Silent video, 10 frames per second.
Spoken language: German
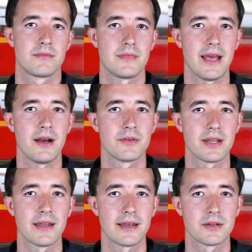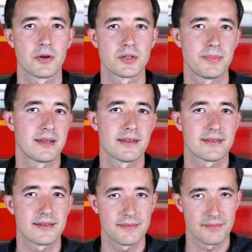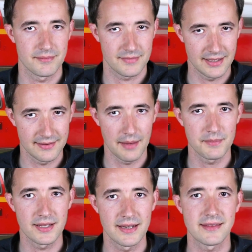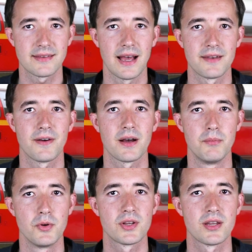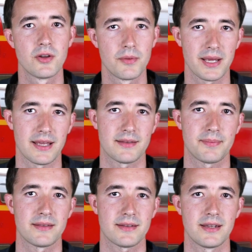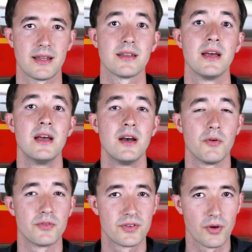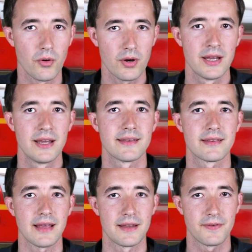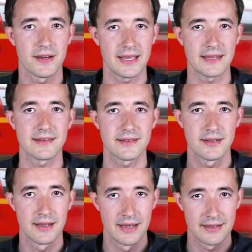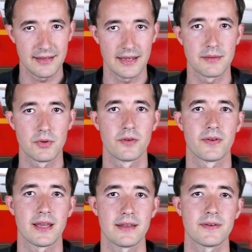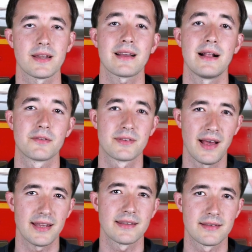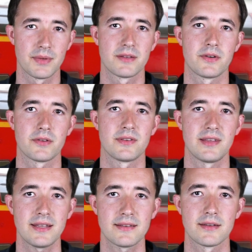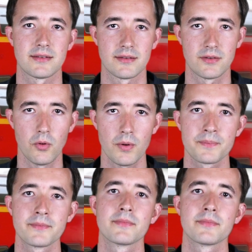Ja, und dann hat die Deutsche Bahn das gesamte Netz einfach München-Nürnberg-Express genannt. Und so ist es einfach jetzt seit dem neuen Verkehrsvertrag, also seit Dezember 2016, ist es so,